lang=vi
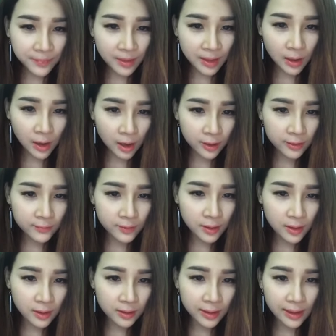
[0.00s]
Hỏi
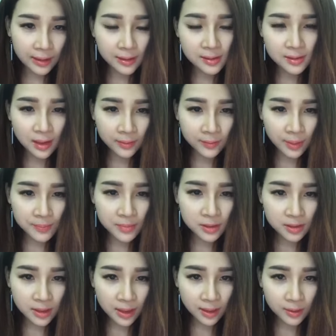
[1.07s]
về các cái sản phẩm bên
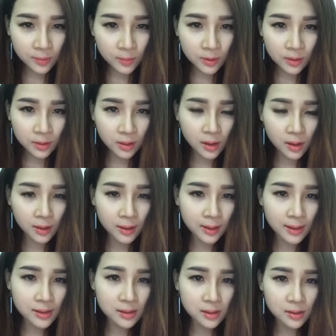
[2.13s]
Trang cũng được, hoặc là
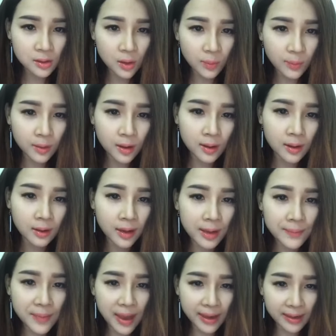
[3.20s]
cách sử dụng, hoặc là các
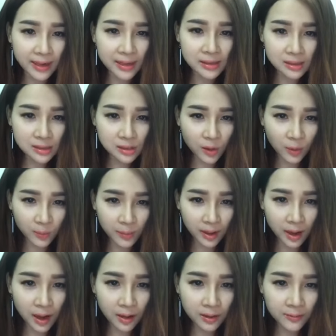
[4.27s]
bạn đang sử dụng mà
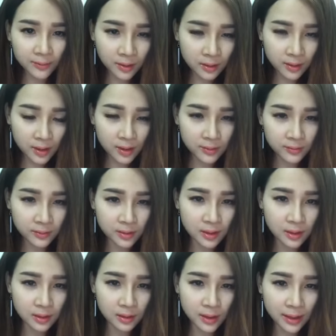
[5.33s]
có cái vấn đề
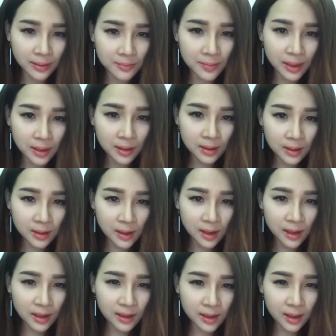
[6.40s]
gì thắc mắc,
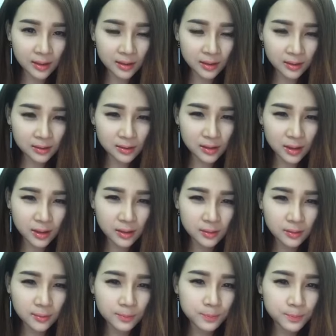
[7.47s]
hay là những
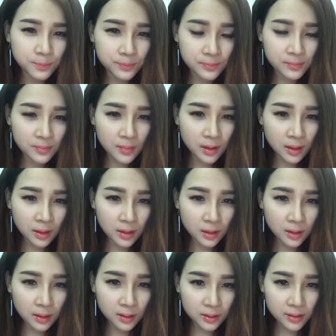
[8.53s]
cái
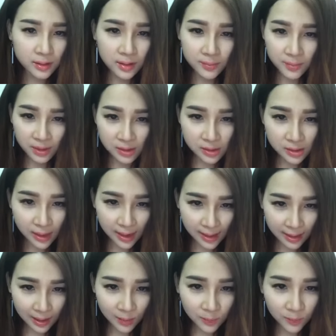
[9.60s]
gì mà chưa hài
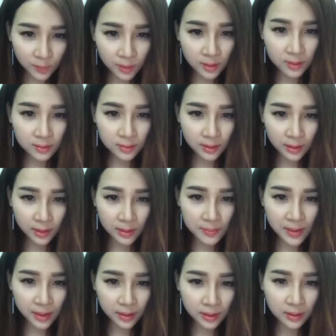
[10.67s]
lòng á, thì các
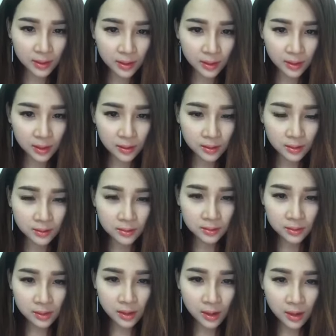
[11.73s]
bạn có thể
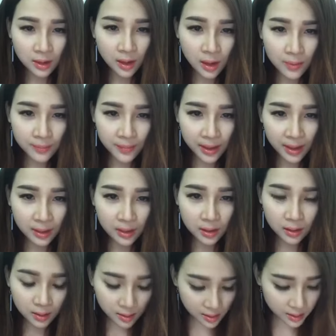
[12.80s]
comment
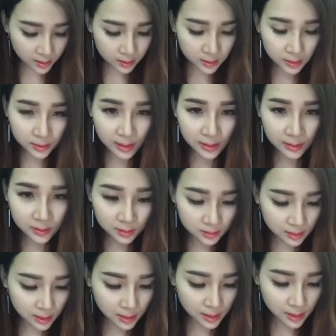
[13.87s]
lên để Trang
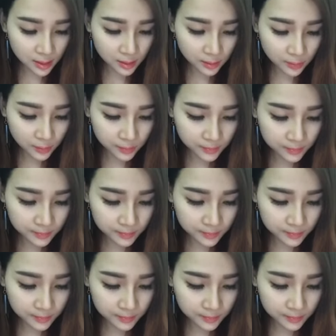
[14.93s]
trả lời luôn.